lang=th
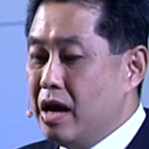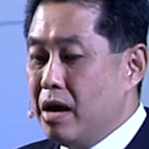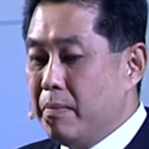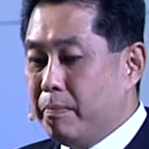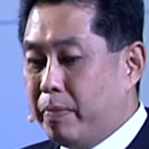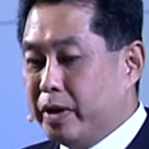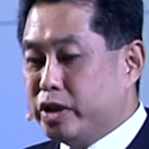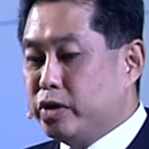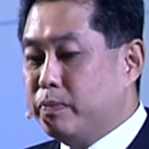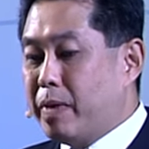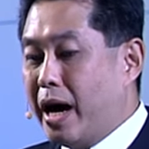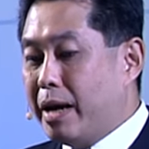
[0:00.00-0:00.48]

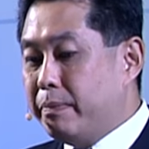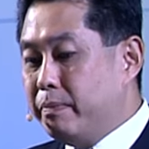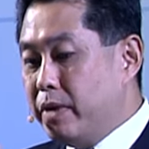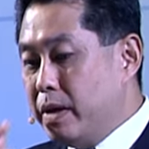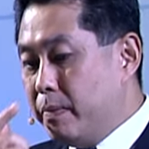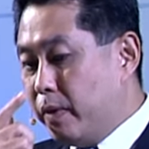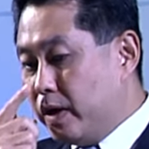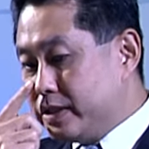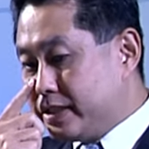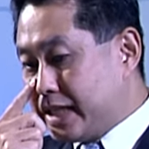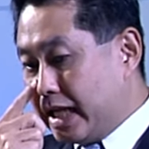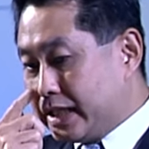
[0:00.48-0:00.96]
ปัจจุบันมี
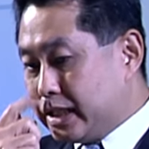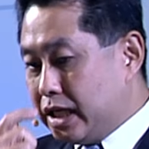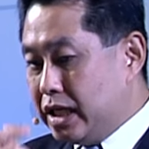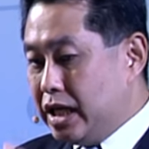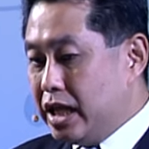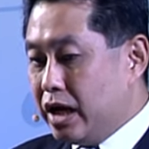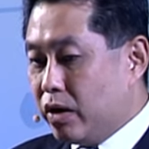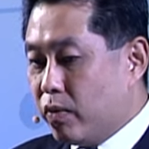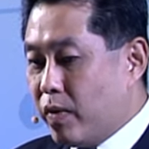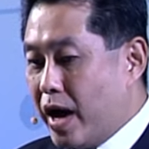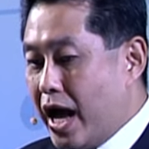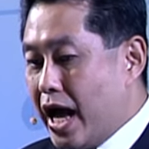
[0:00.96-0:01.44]
บริษัทที่เรี
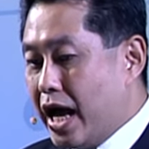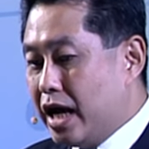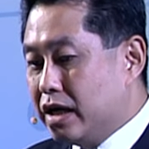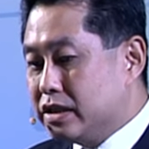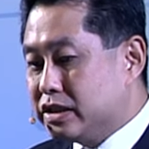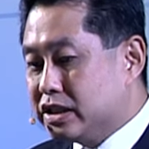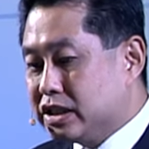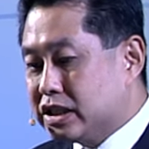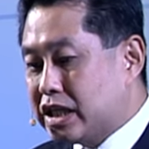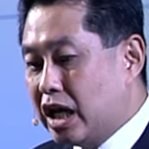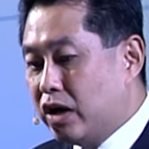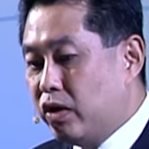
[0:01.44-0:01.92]
ยกว่า
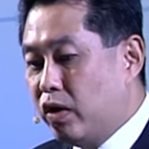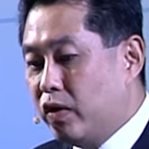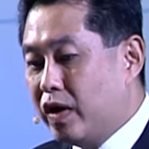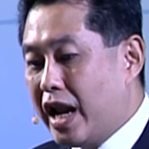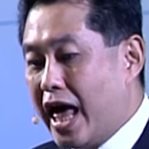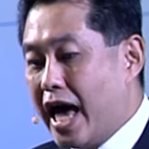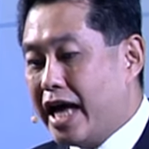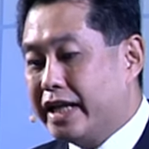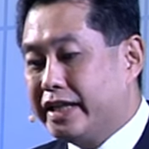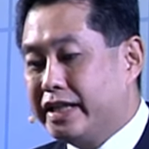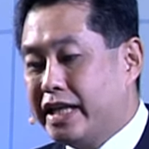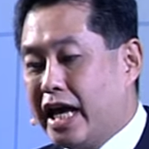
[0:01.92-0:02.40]

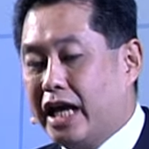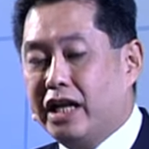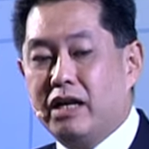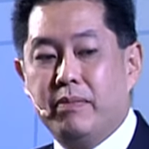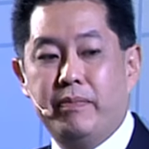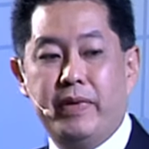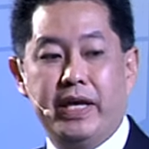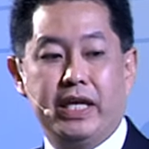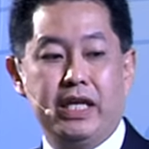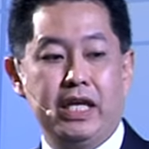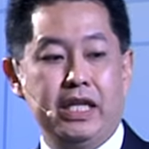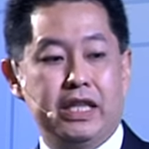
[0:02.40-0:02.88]
Cellular
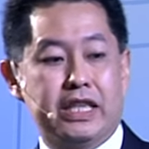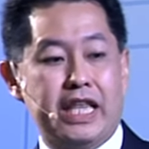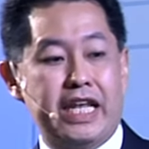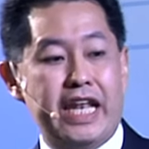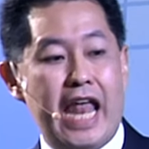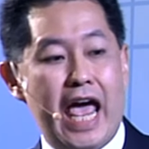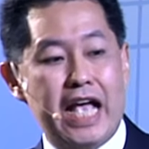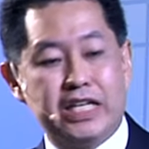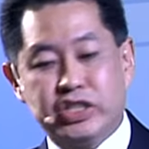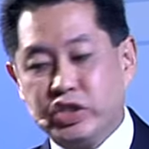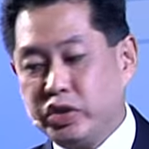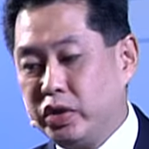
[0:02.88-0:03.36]
Dynamic
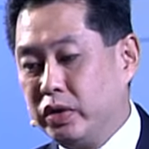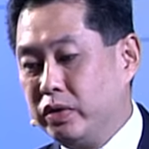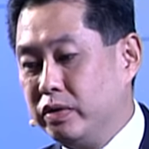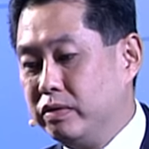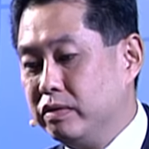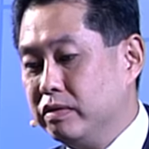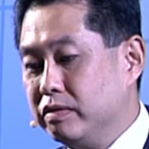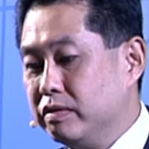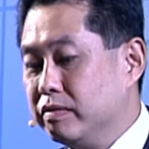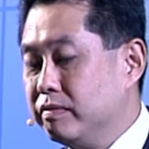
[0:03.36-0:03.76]
International